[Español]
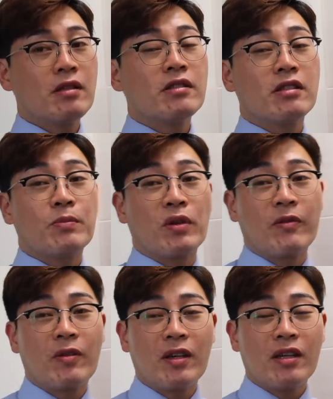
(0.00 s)
Si
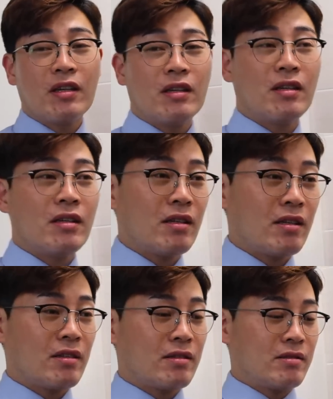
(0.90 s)

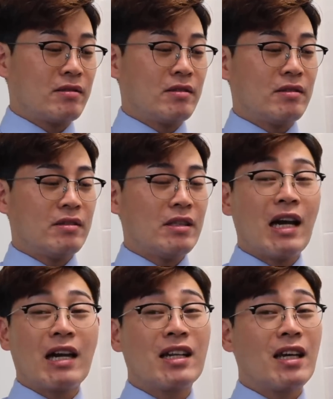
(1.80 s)
prefiere
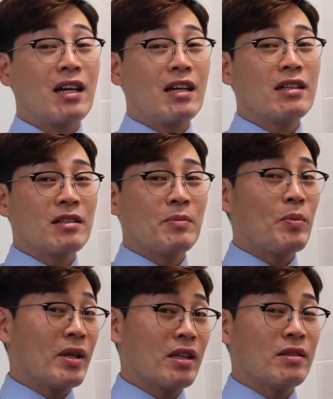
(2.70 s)
agregar
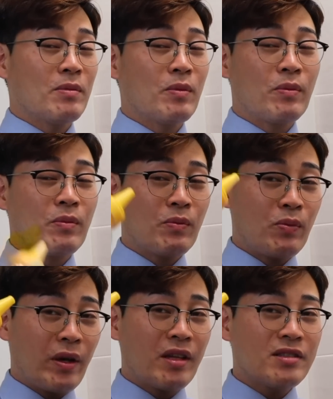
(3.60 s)
miel,
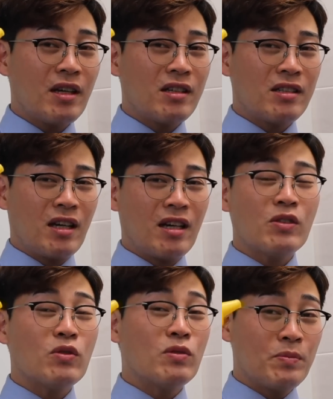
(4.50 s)
puedes
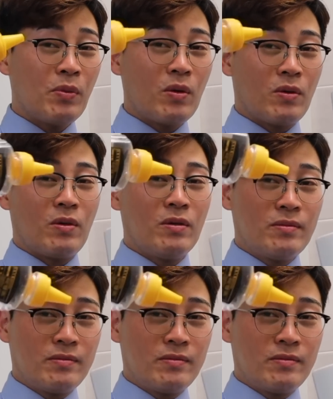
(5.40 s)
agregar un poco.